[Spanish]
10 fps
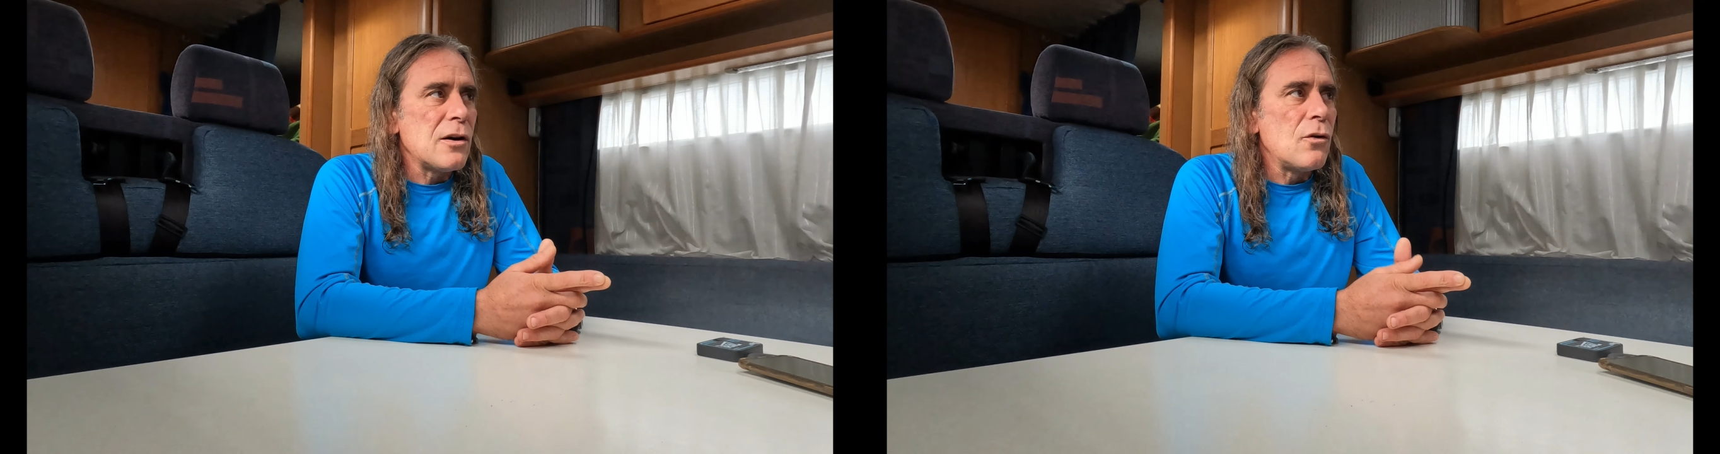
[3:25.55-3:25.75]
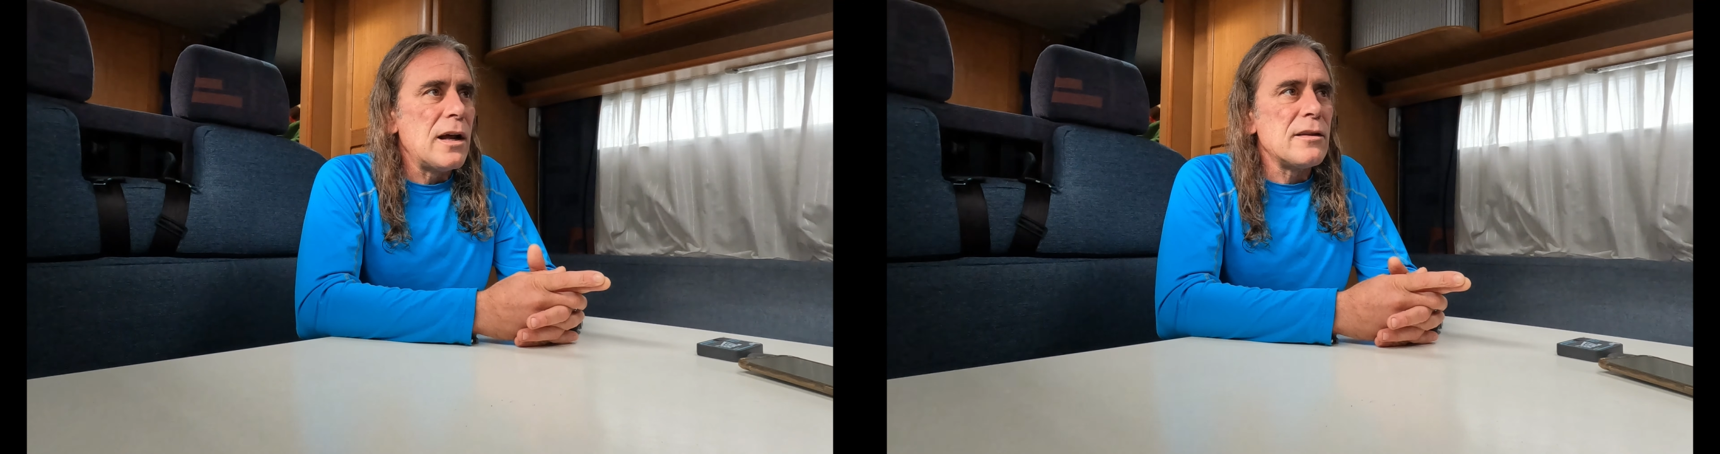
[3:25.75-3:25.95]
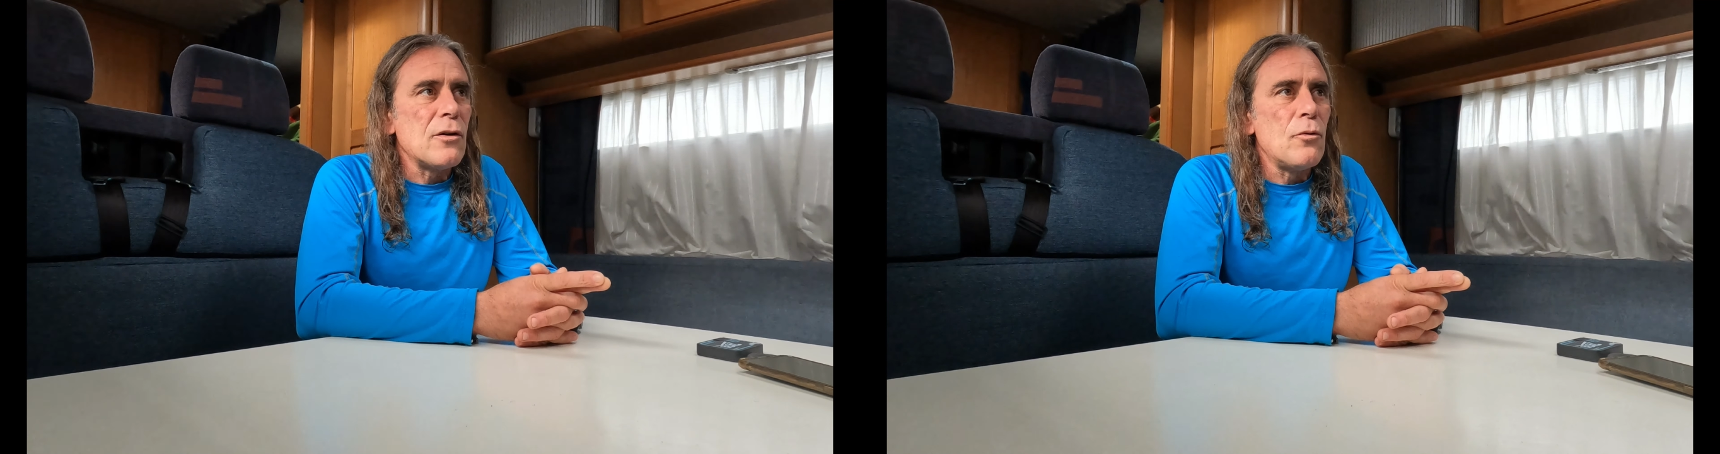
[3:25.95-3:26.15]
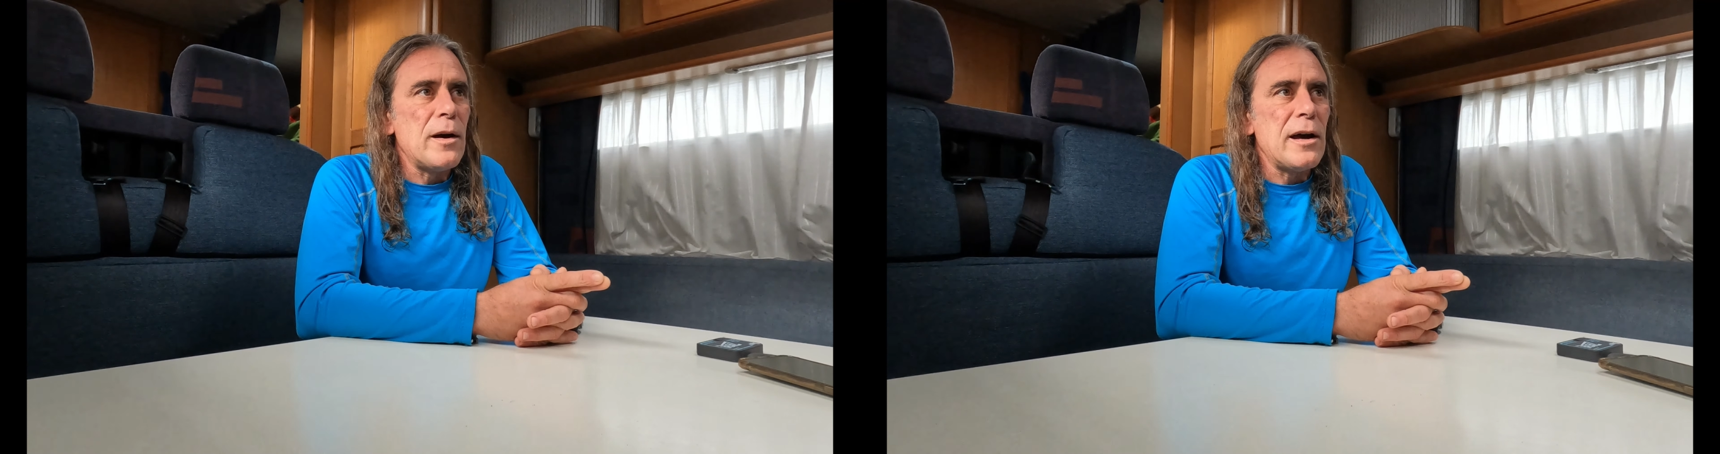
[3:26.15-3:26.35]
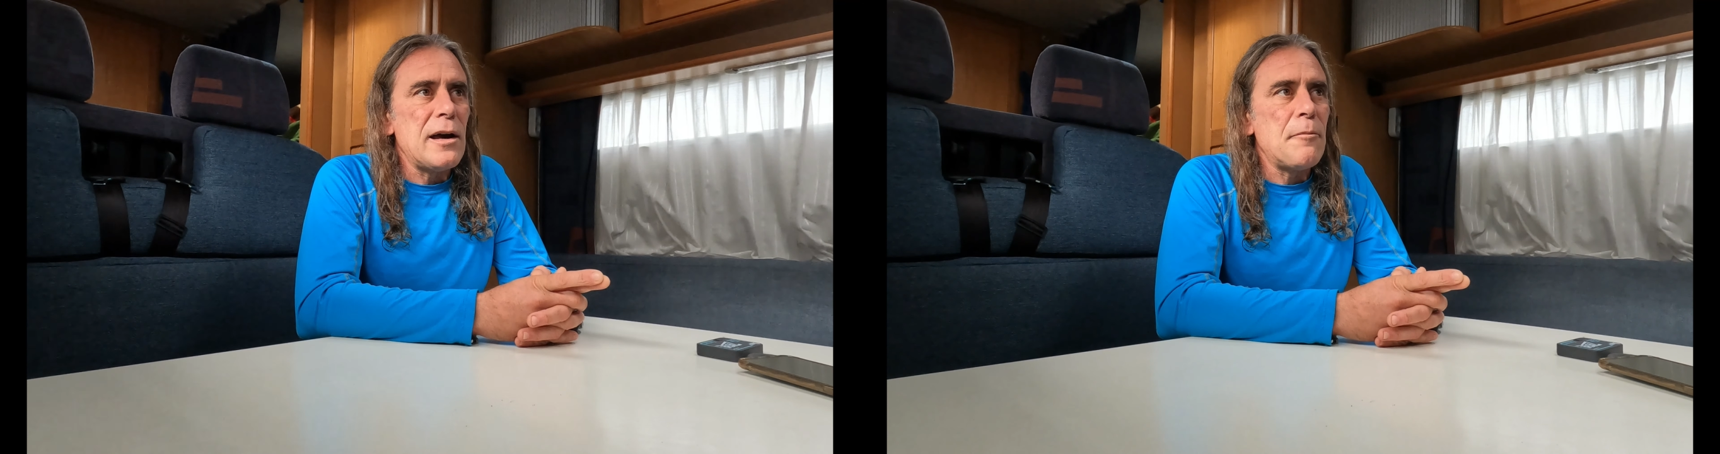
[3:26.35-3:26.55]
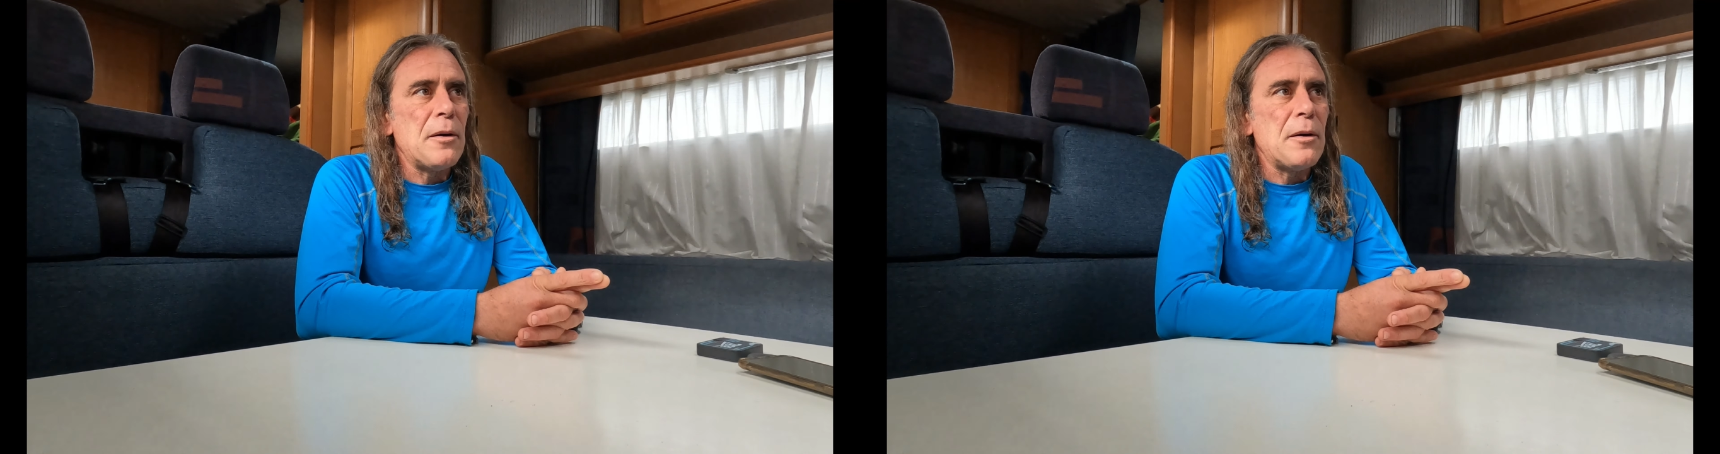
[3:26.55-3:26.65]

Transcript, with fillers: Tengo la ITV